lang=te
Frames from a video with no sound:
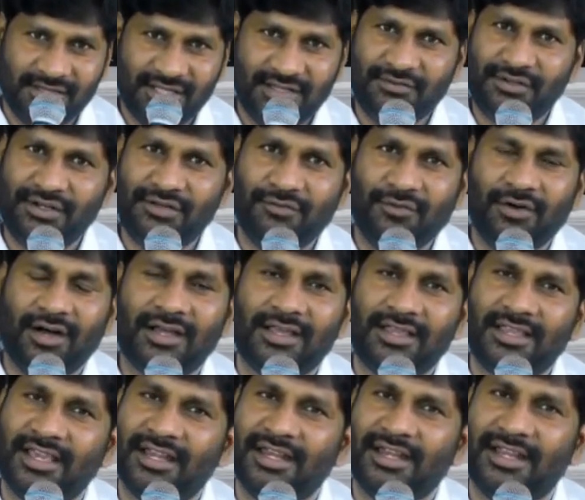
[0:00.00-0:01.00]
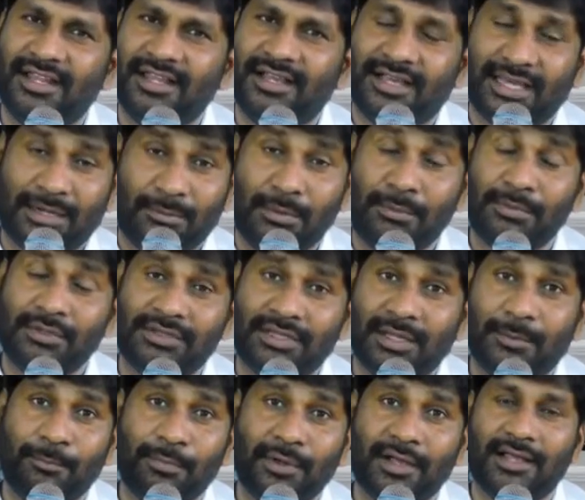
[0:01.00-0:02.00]
దేవుని వాక్యాన్ని క్రమము
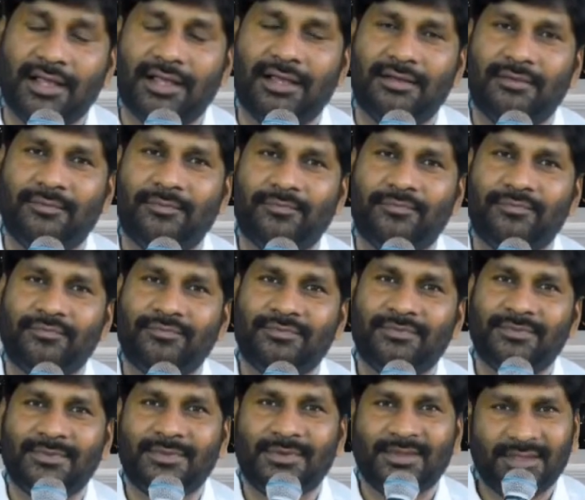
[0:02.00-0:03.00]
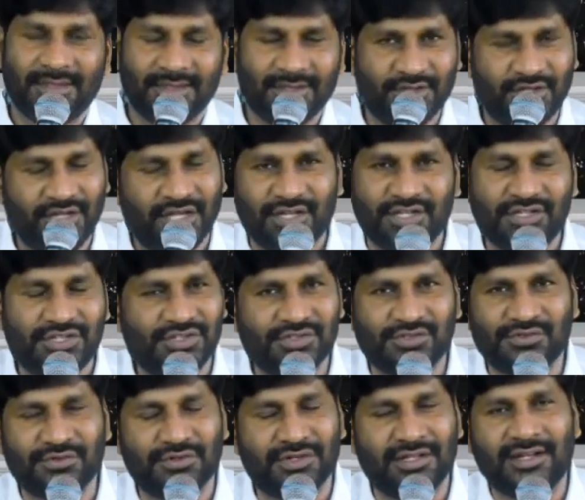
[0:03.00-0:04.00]
తప్పక ధ్యానం
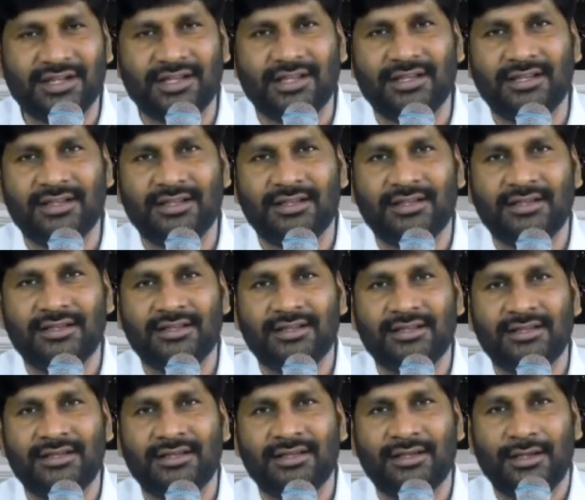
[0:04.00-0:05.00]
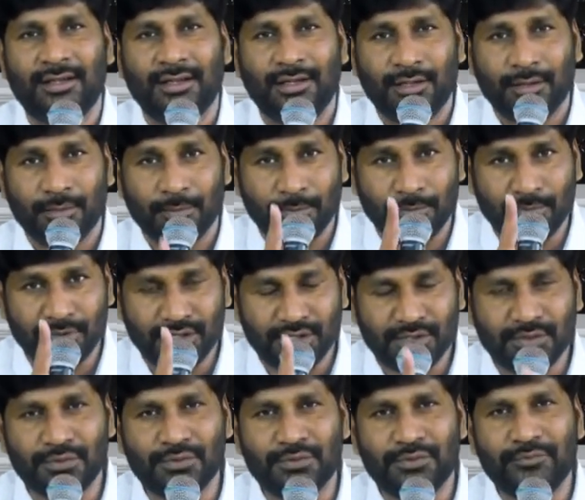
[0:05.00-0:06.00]
చేస్తున్నారా
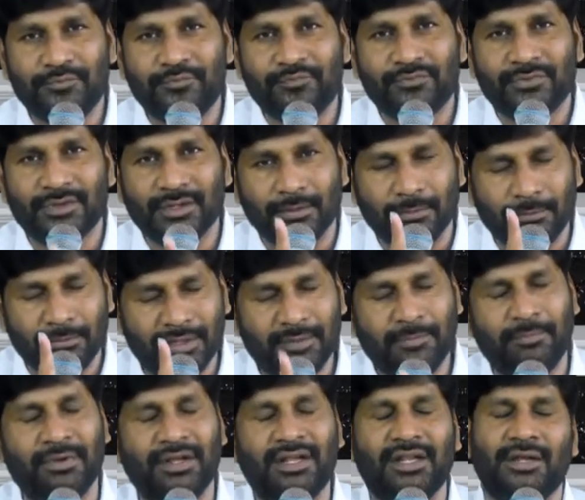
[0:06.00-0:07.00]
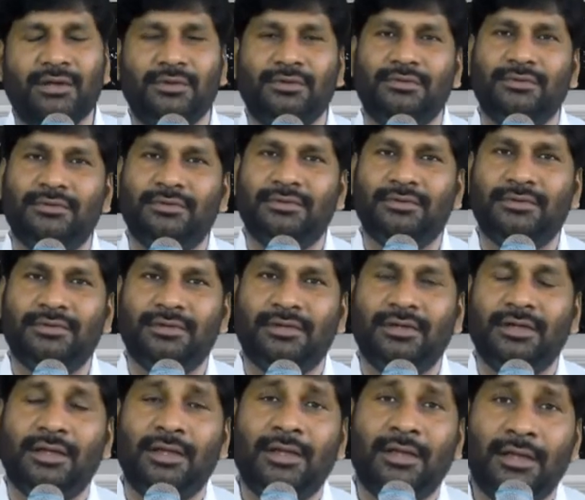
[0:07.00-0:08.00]
మీరు మీ పిల్లలు
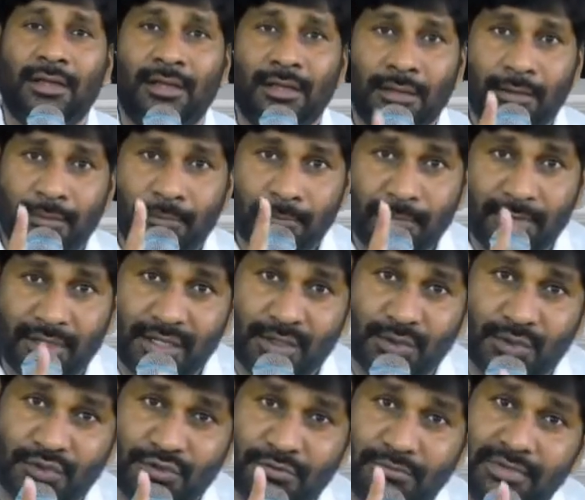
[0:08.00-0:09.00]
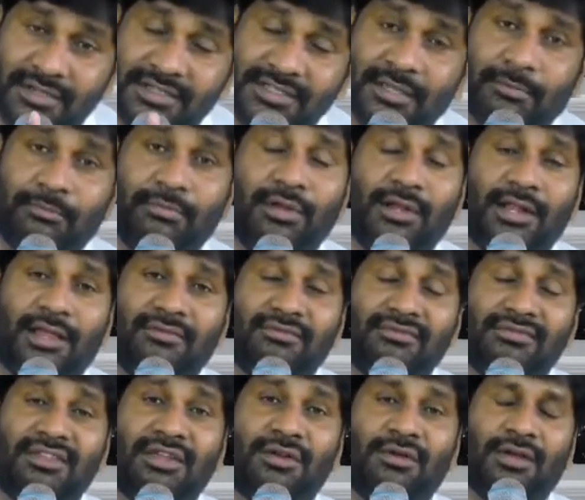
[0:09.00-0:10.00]
మీ కుటుంబ
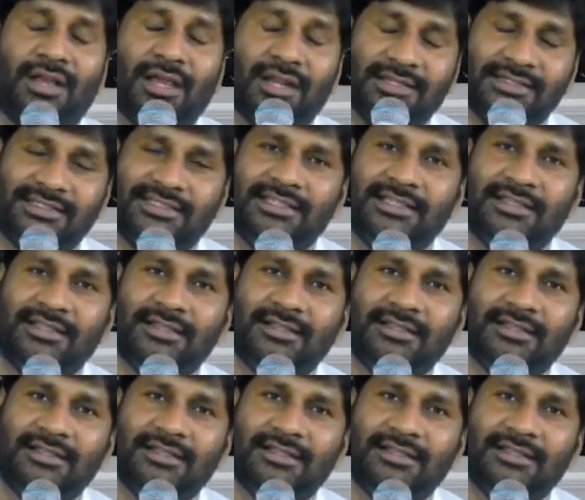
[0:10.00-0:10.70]
సభ్యులందరూ కలిసి